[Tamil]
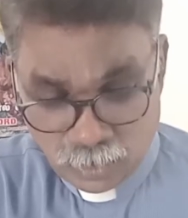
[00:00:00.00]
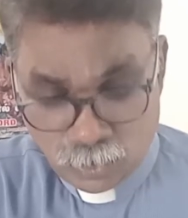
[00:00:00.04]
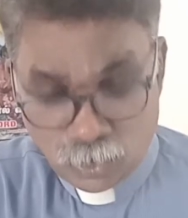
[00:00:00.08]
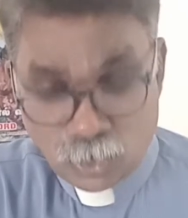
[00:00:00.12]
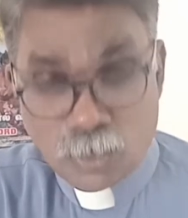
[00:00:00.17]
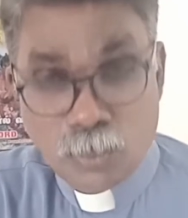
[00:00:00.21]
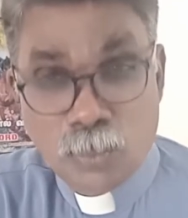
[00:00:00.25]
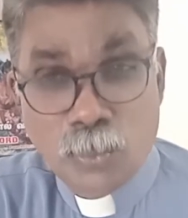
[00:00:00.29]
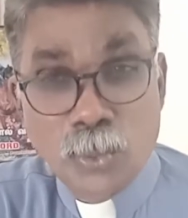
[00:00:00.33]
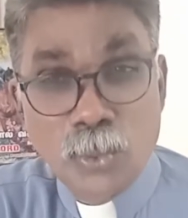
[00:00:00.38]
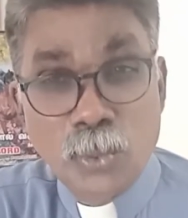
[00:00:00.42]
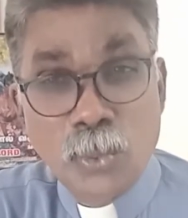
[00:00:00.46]

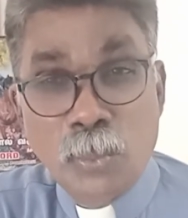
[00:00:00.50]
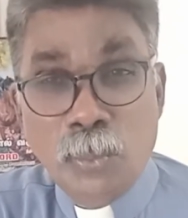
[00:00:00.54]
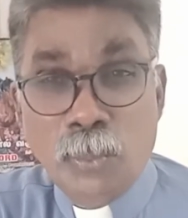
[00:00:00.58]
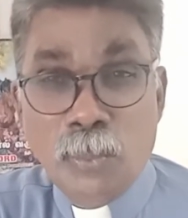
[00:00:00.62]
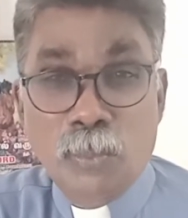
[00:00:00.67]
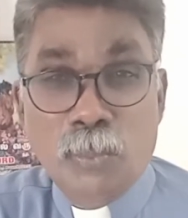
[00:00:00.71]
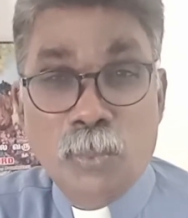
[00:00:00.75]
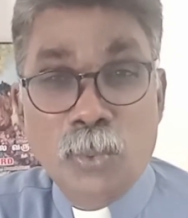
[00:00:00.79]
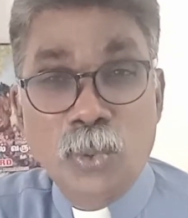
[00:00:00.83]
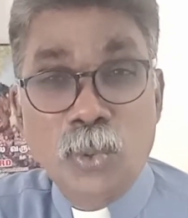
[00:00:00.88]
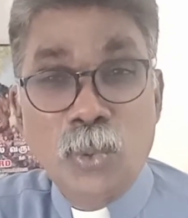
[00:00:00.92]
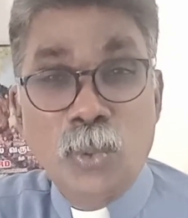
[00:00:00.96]
ஒரு பொது
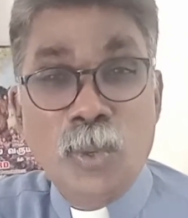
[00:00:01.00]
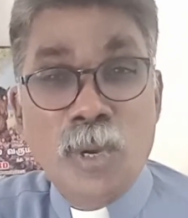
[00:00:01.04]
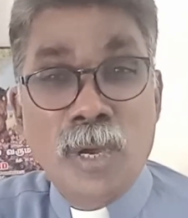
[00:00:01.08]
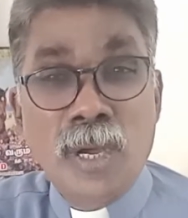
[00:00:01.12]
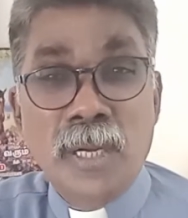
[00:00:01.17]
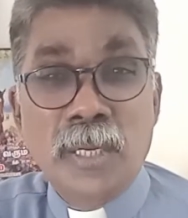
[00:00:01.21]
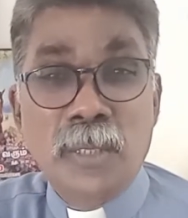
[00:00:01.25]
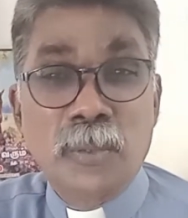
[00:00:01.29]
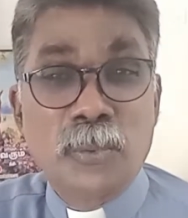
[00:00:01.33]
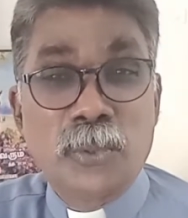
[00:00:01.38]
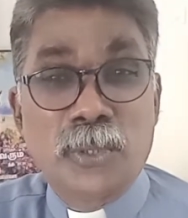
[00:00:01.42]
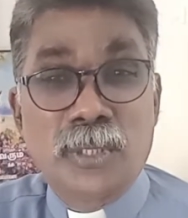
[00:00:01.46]

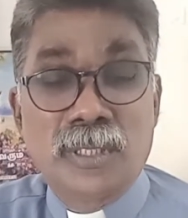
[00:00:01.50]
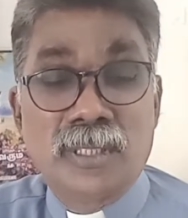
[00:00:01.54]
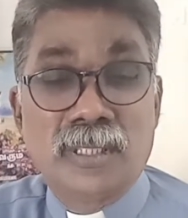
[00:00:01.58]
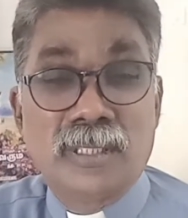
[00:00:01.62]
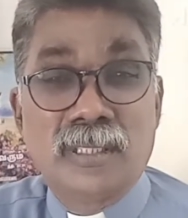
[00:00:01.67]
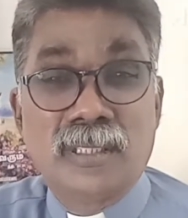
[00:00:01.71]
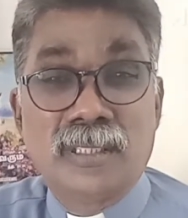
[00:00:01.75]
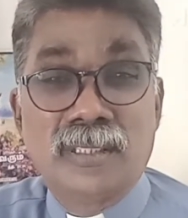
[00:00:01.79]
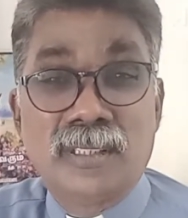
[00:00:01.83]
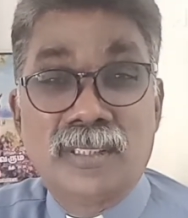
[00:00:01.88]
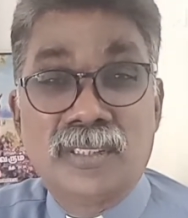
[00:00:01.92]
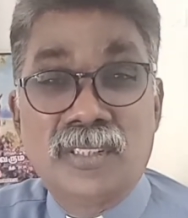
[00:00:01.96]
பொதுவான ஒரு
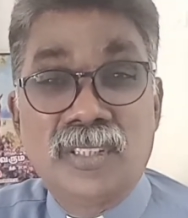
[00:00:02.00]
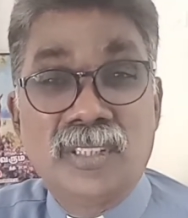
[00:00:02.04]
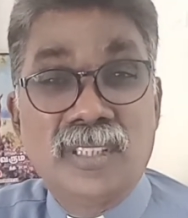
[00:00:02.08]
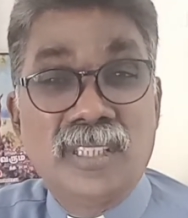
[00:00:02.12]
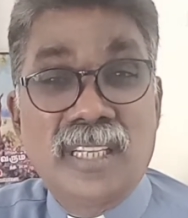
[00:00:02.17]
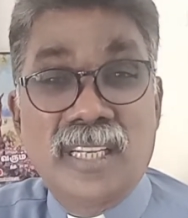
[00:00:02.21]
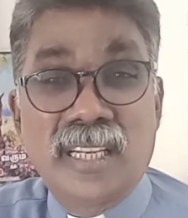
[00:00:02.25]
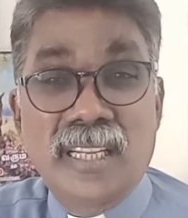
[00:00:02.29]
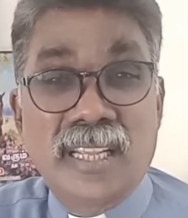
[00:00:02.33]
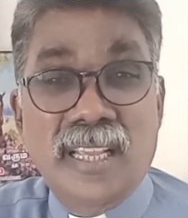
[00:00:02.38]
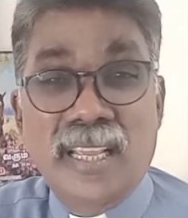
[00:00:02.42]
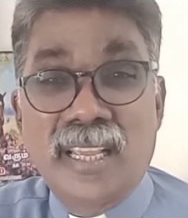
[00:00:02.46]

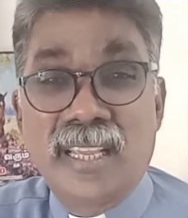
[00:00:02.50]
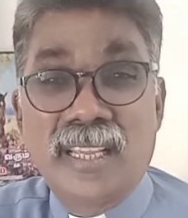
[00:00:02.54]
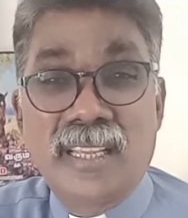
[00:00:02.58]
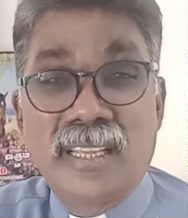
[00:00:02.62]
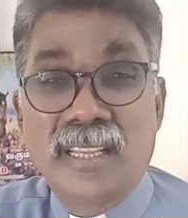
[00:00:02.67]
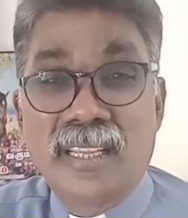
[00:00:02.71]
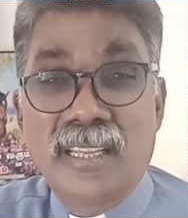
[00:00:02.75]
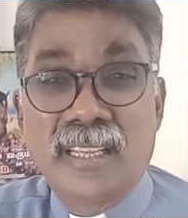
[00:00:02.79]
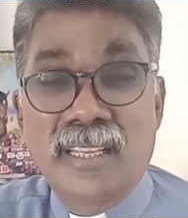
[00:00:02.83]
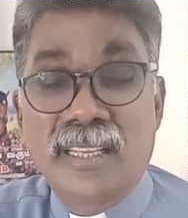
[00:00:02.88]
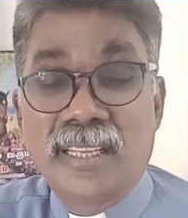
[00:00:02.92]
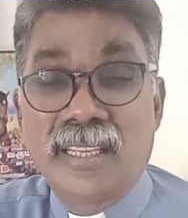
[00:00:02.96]
சிந்தனையை
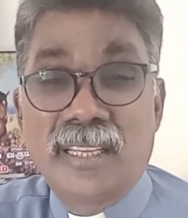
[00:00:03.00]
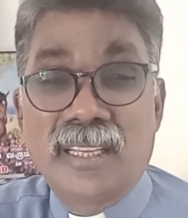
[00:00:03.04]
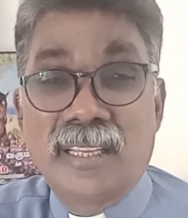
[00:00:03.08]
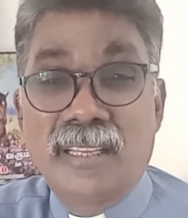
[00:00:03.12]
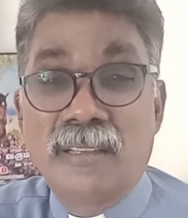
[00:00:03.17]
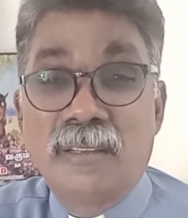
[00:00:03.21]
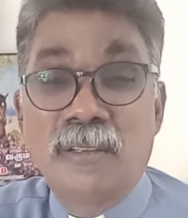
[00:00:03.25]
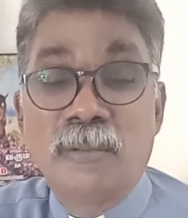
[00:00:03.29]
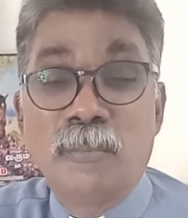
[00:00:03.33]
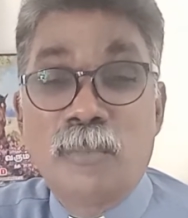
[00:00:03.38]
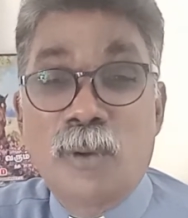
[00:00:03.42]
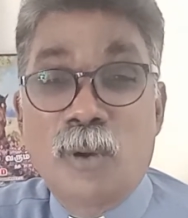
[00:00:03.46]
இங்கே
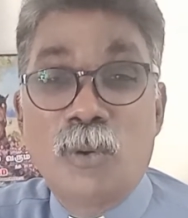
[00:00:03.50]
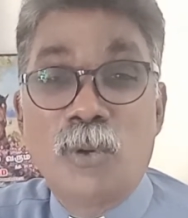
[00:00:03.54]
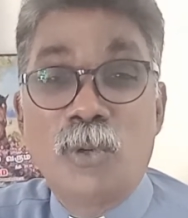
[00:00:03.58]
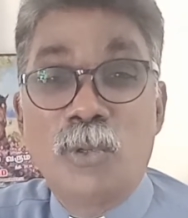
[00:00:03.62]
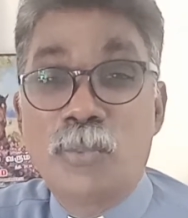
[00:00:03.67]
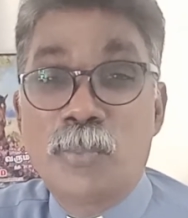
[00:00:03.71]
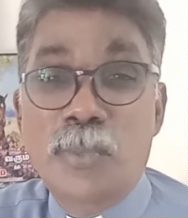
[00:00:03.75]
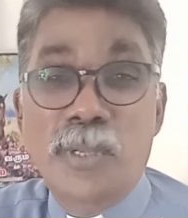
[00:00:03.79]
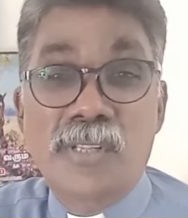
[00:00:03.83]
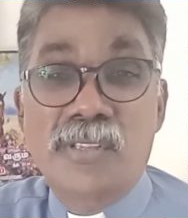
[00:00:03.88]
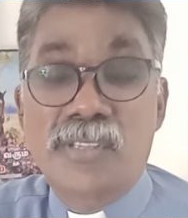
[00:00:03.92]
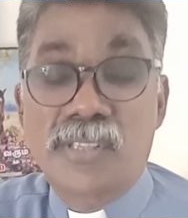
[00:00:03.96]
பவுல்
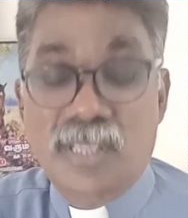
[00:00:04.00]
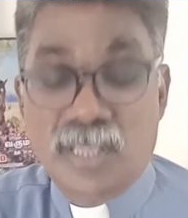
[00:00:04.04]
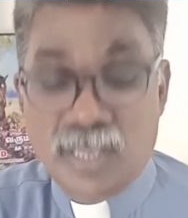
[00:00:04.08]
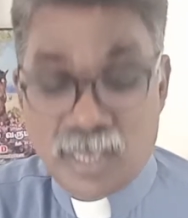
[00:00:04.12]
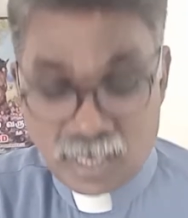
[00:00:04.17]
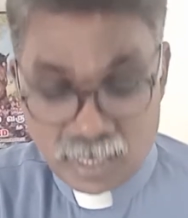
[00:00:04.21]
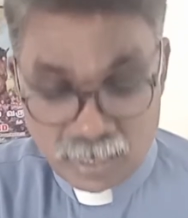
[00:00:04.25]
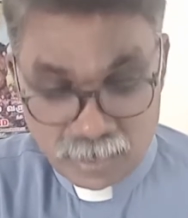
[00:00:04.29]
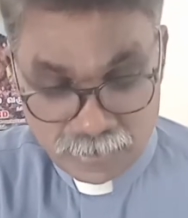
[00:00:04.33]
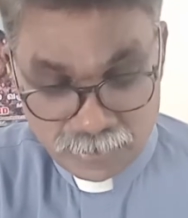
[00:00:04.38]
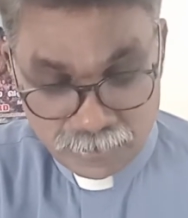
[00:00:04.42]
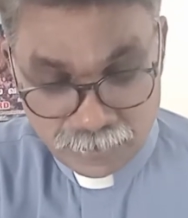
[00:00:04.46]

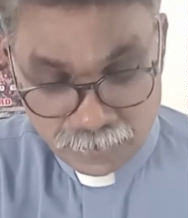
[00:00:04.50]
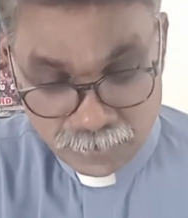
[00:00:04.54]
பேசுகிறார்